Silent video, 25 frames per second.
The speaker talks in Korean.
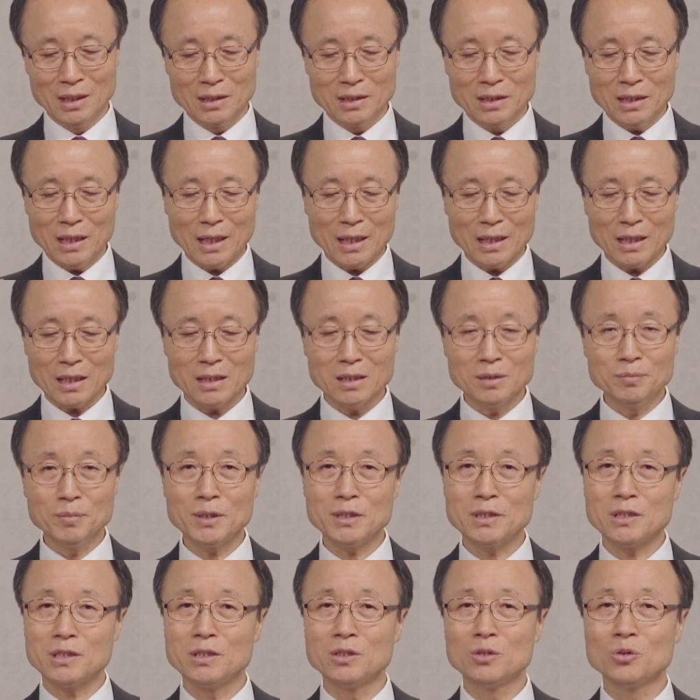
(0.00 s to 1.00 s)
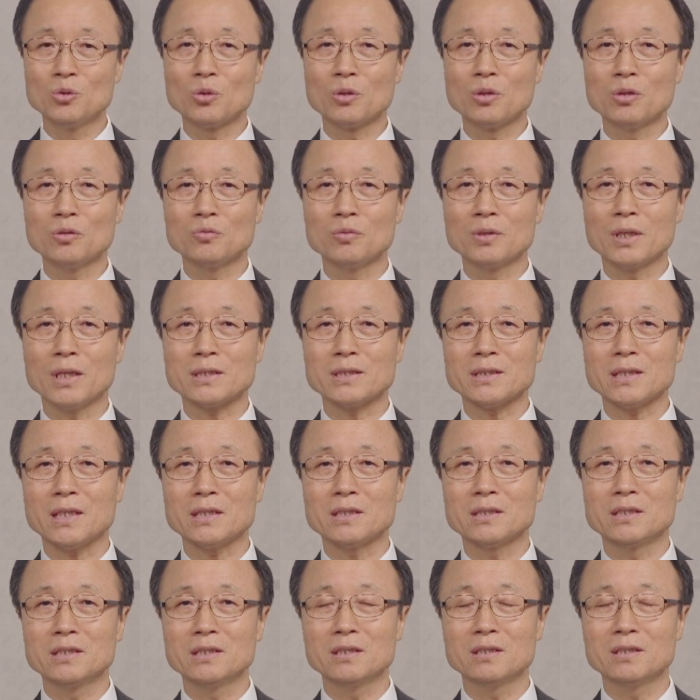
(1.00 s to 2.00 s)
이 하나님의 진노를 우리가
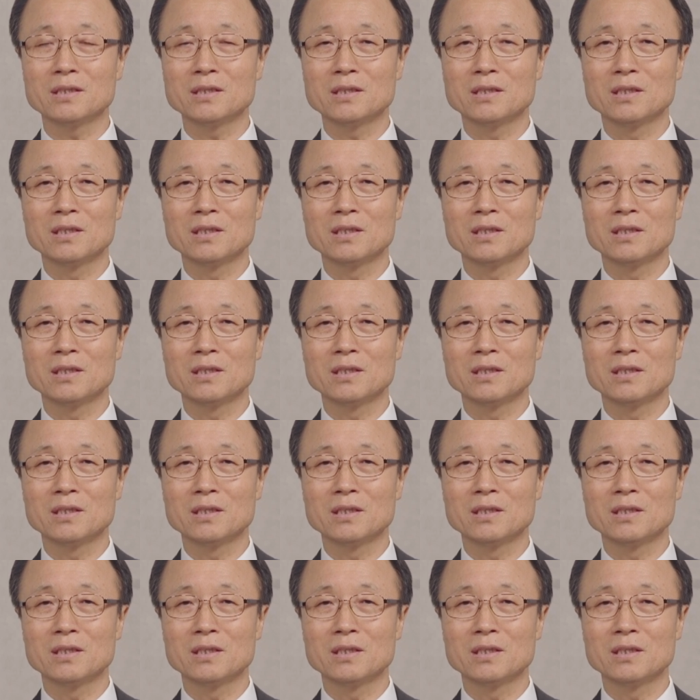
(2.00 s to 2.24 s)
자칫